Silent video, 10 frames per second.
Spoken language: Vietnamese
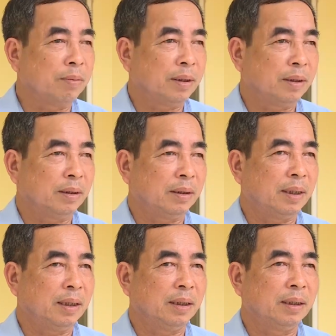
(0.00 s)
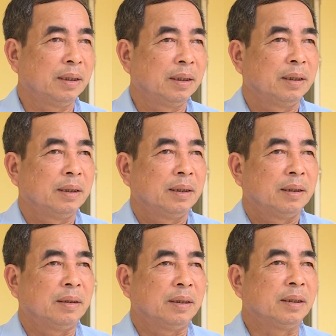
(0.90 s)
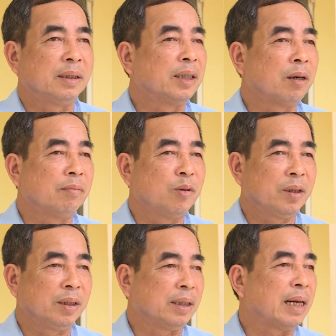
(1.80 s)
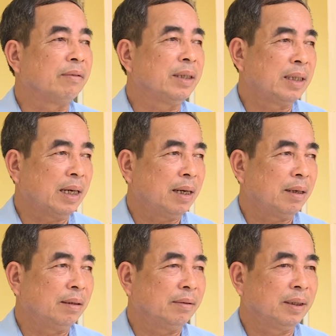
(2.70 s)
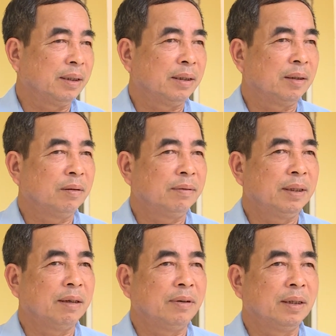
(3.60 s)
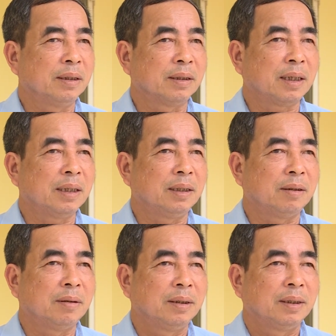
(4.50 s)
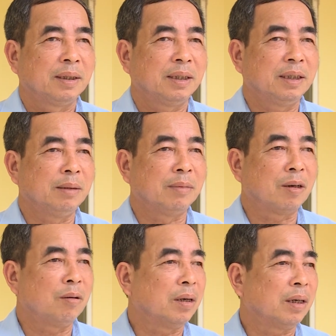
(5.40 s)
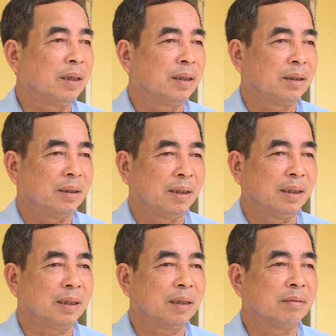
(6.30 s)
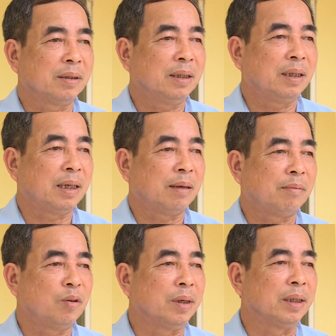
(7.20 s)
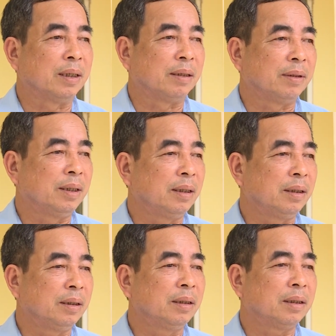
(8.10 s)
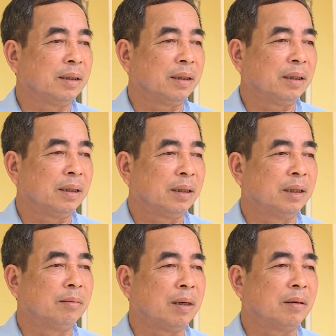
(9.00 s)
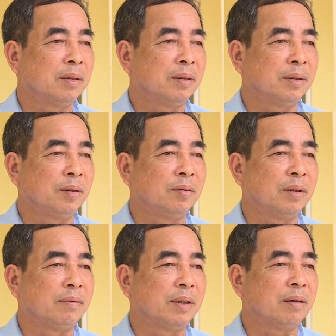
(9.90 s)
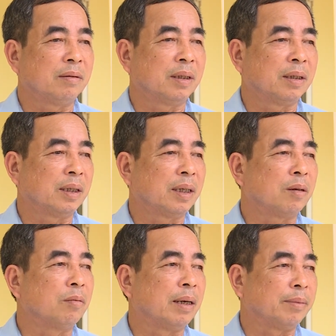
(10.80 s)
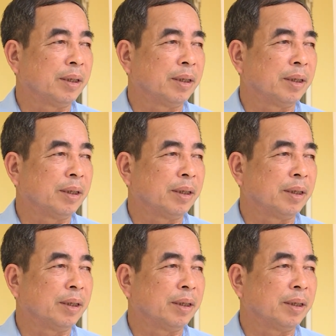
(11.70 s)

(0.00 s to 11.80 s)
mà ở đây thì từ nhân rộng mô hình từ đảng viên ra vì đối với địa phương xác định rồi cái gì mà khó là phải đề nghị các đồng chí là làm mô hình phải đi trước để gương mẫu để tuyên truyền vận động dân người ta cùng làm